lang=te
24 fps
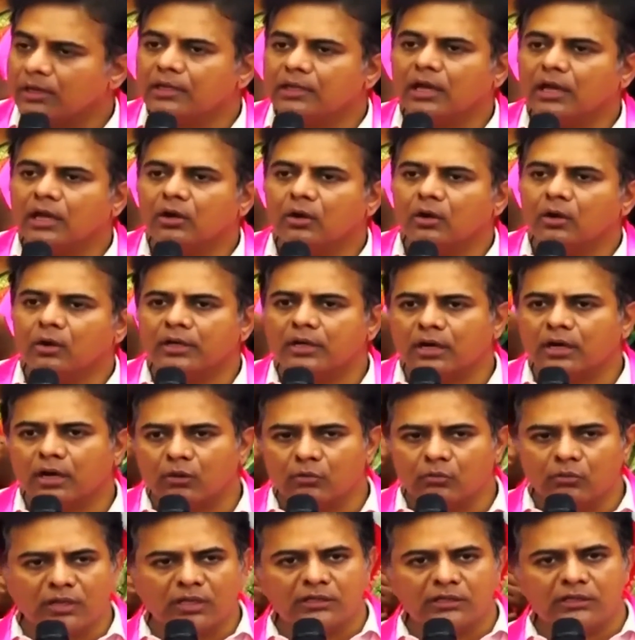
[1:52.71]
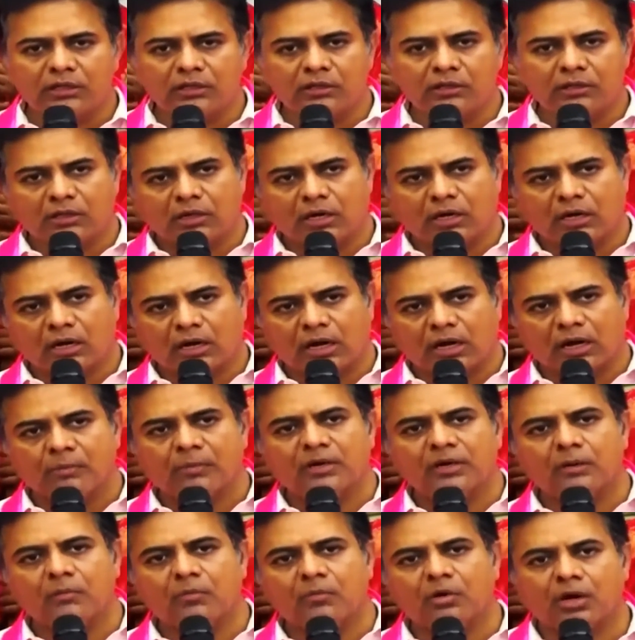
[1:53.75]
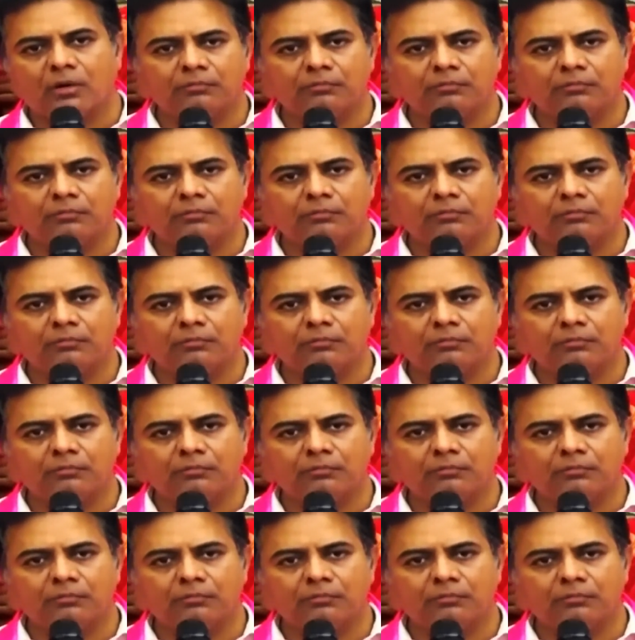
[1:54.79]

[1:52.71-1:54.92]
ఎన్నికల్లో ఇక్కడ ఉన్నది ఇక్కడ కనబడ్డ